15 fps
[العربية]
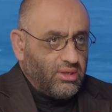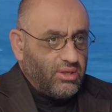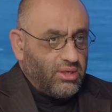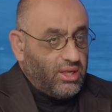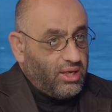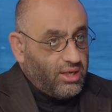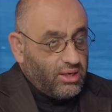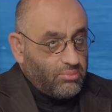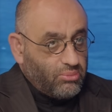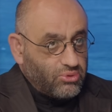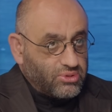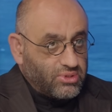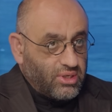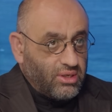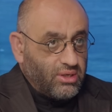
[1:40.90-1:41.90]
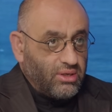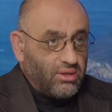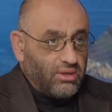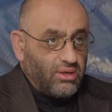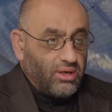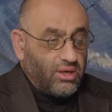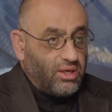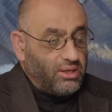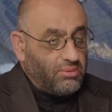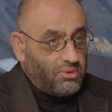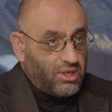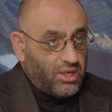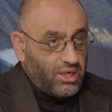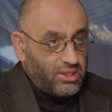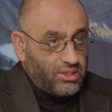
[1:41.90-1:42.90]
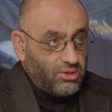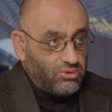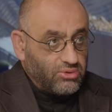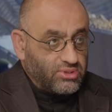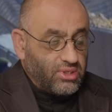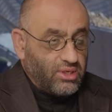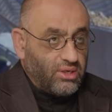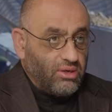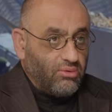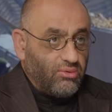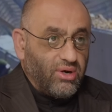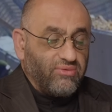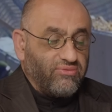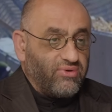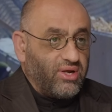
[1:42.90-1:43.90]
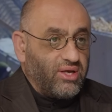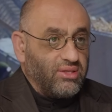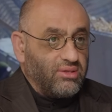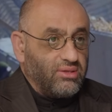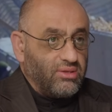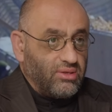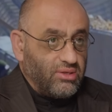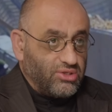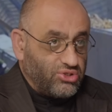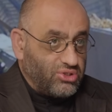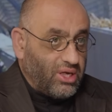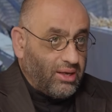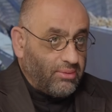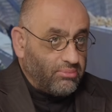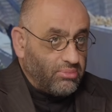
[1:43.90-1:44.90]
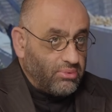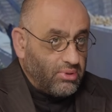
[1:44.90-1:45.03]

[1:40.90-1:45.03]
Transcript: لها رب أسرة قائمين على هذه الأسرة وأفراد الشعب